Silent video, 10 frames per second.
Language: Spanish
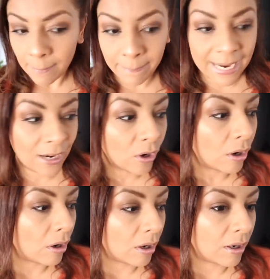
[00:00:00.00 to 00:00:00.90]

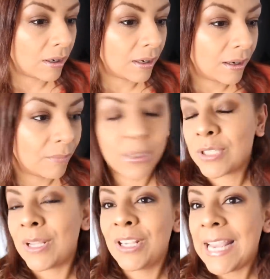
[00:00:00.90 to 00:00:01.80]
pero
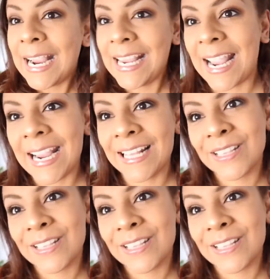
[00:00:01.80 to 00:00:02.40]
pues cuando llegue, llegue.